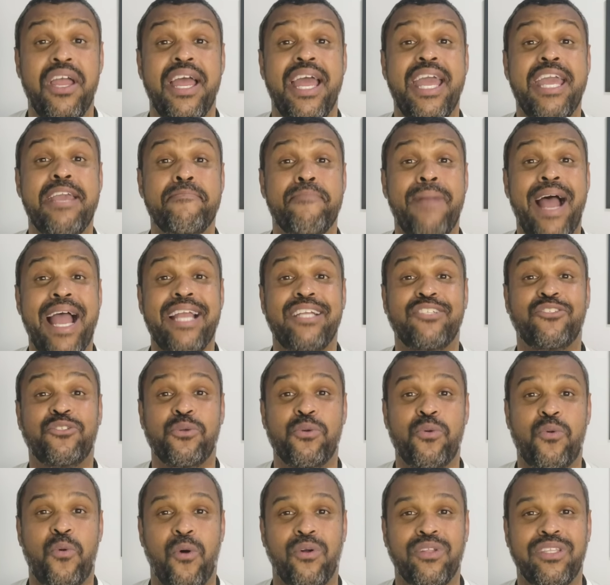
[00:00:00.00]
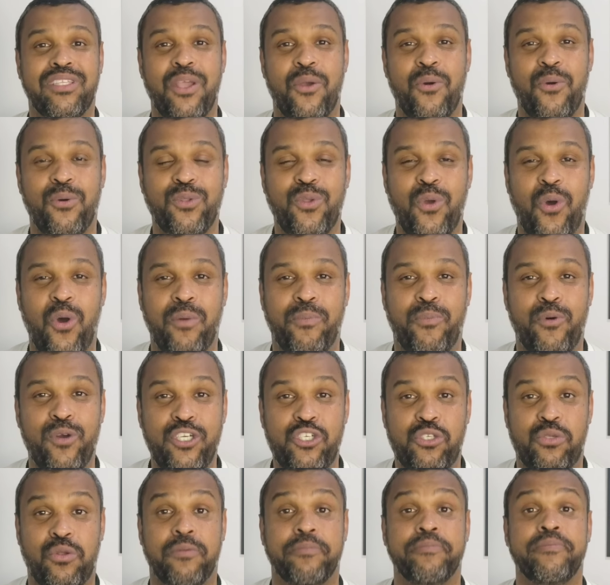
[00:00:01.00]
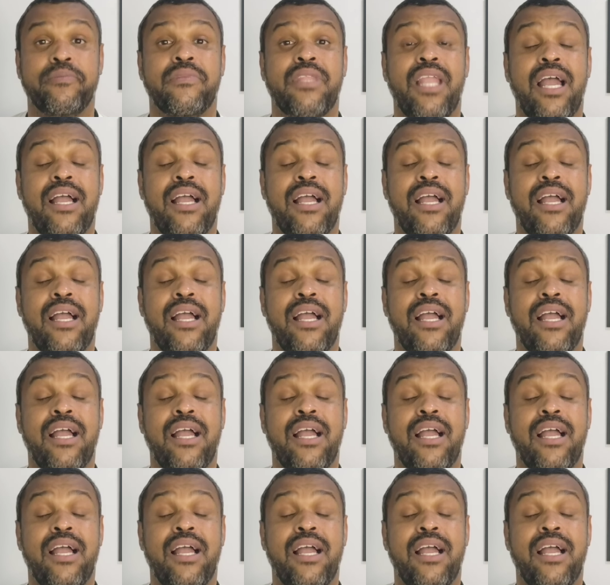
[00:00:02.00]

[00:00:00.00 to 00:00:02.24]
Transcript: em mais um conteúdo robusto,